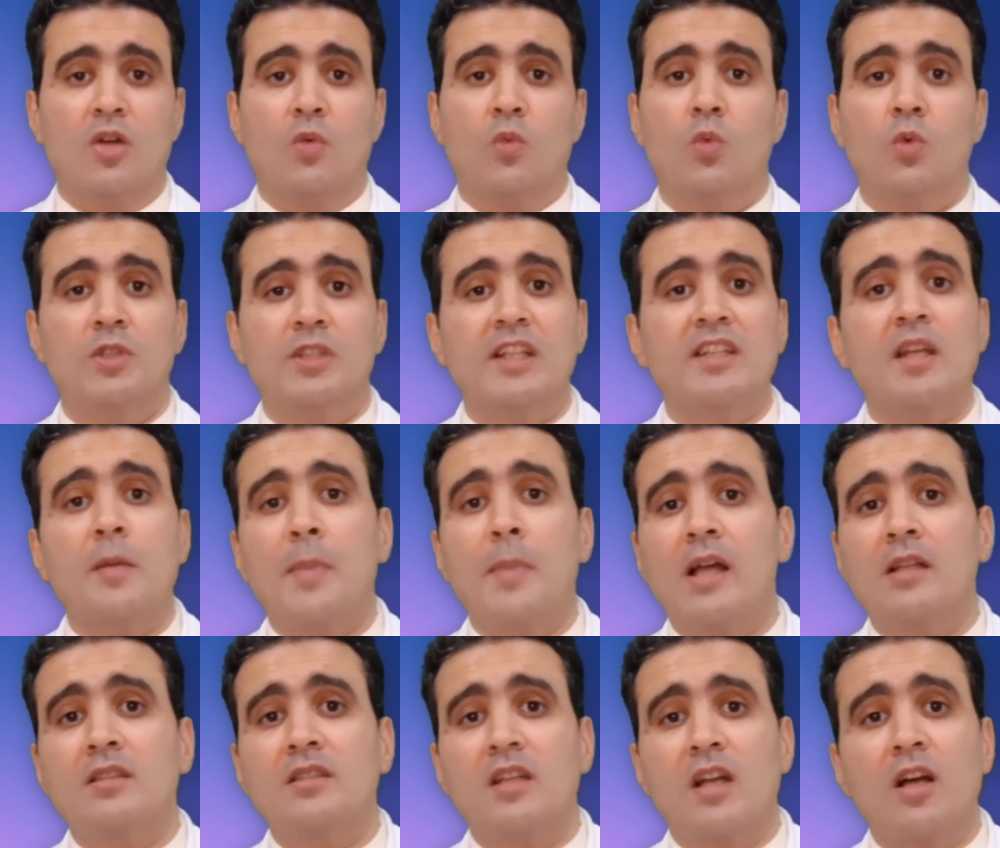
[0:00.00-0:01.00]
وده
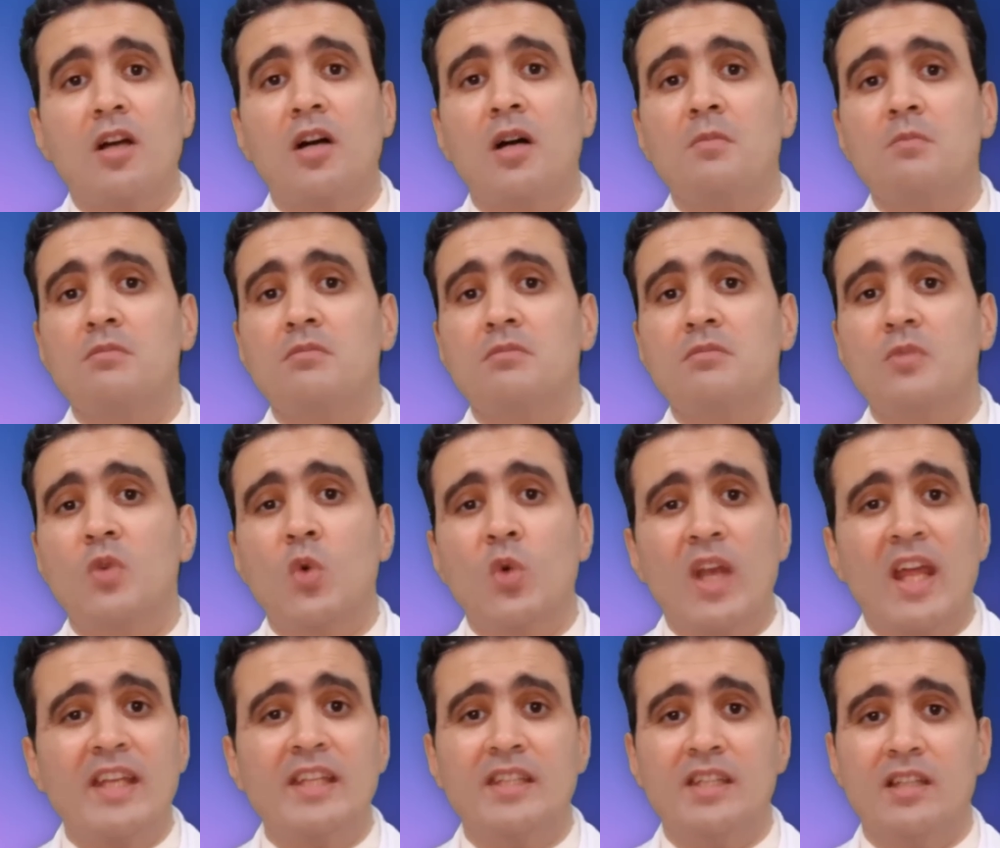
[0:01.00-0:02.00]
طبعا رقم
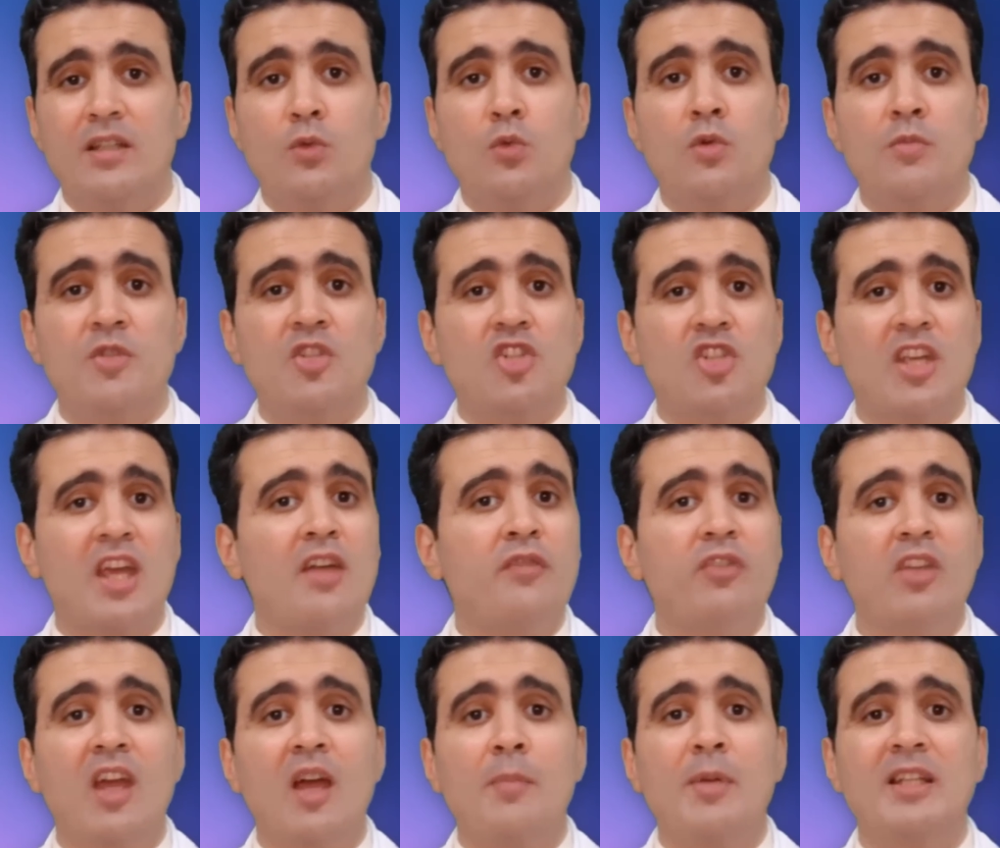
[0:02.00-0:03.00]
قليل ومش
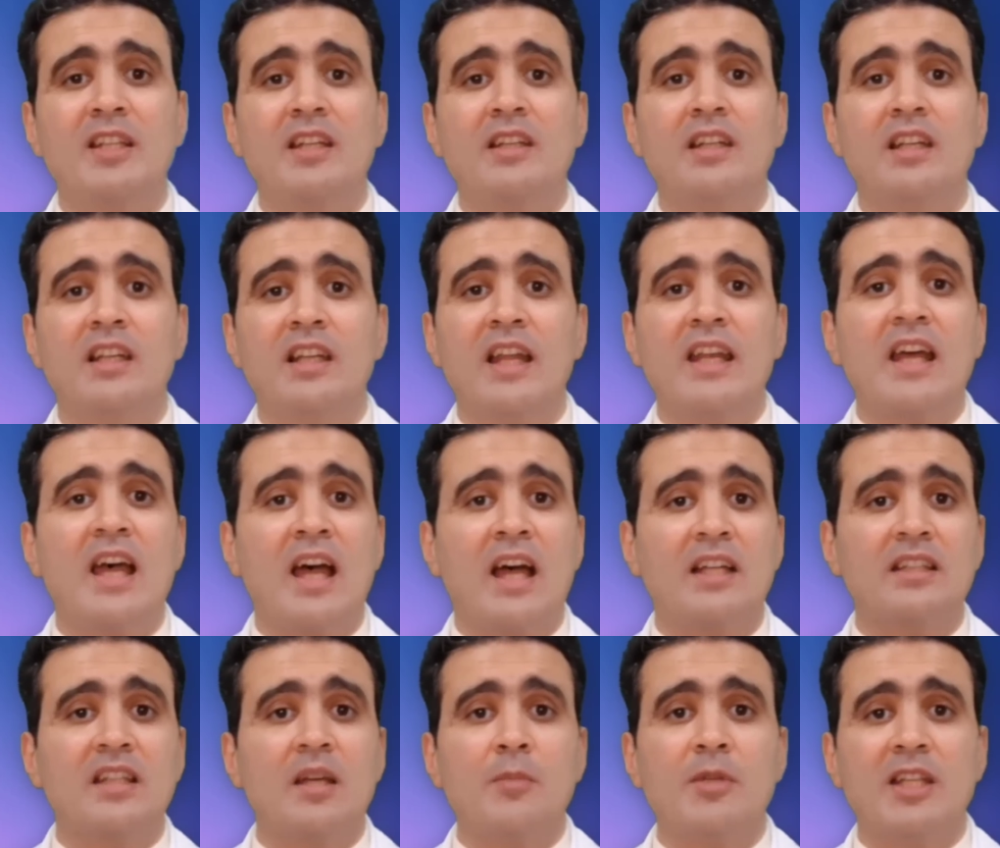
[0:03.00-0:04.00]
كافي ابدا اللي انا
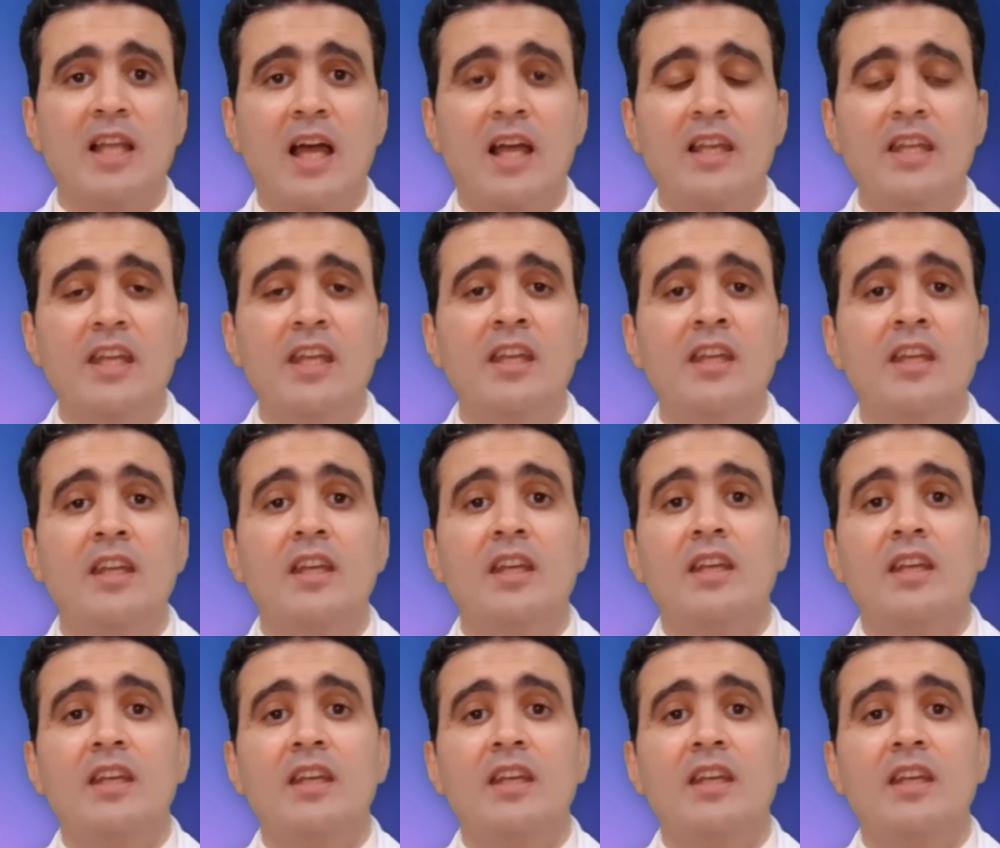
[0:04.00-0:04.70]
اعتمد عليه